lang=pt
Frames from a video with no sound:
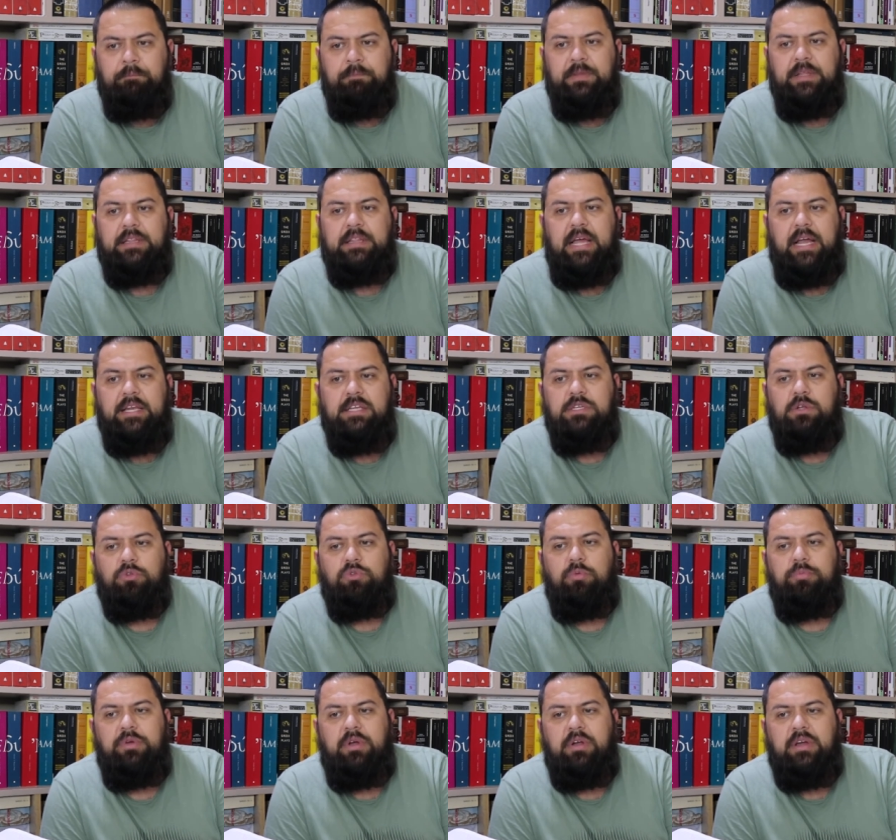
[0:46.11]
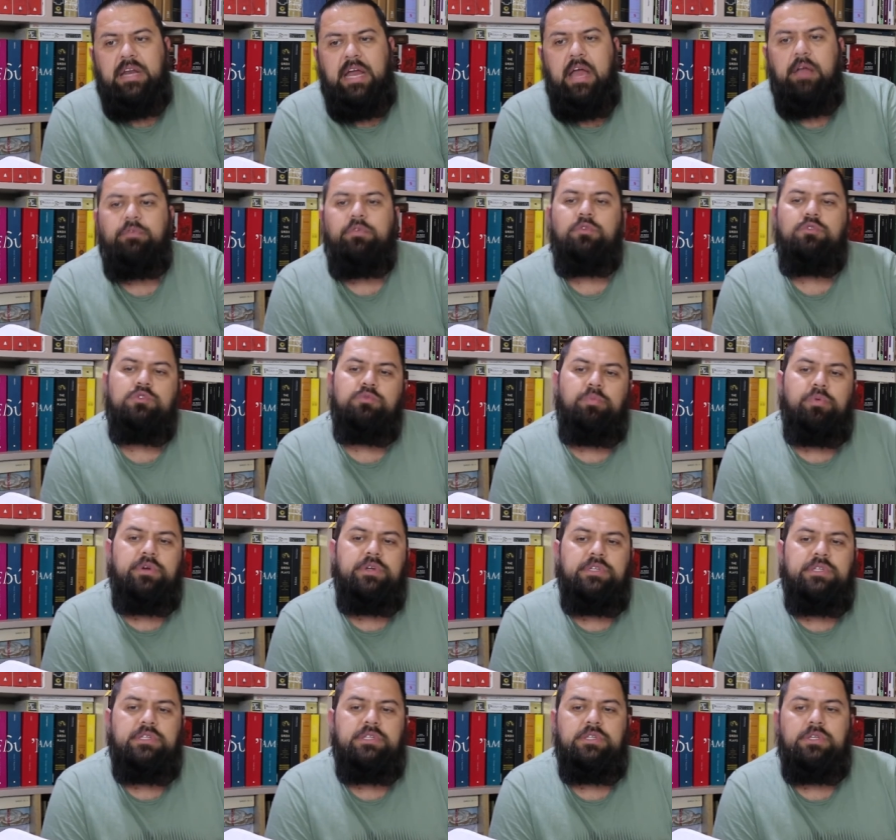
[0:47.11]
detalhes autobiográficos,
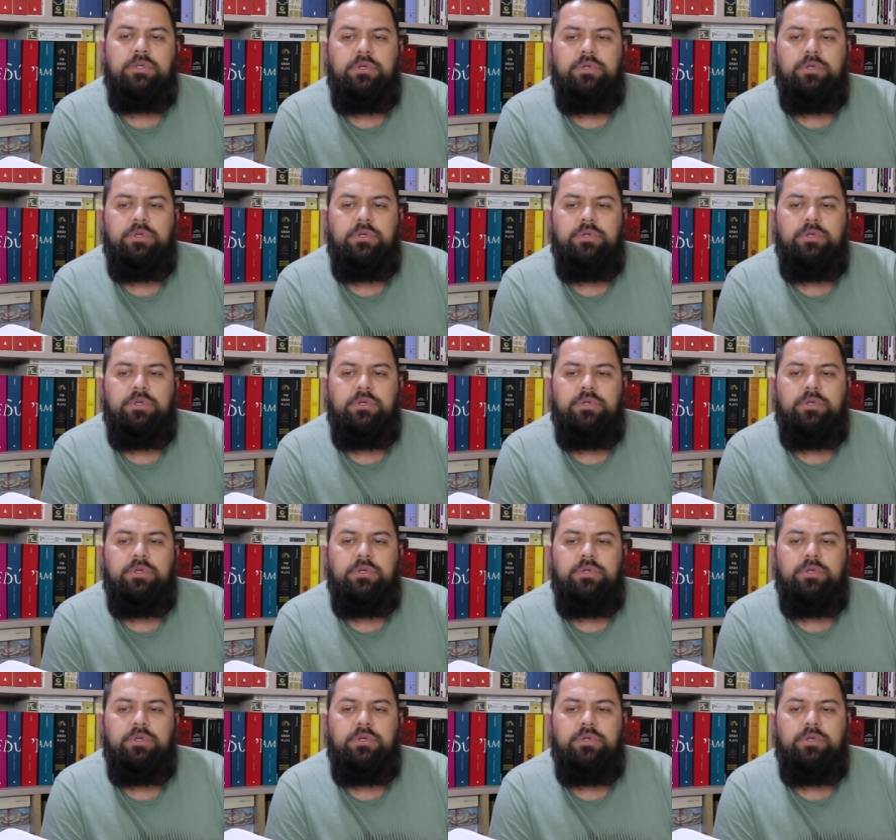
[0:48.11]
pois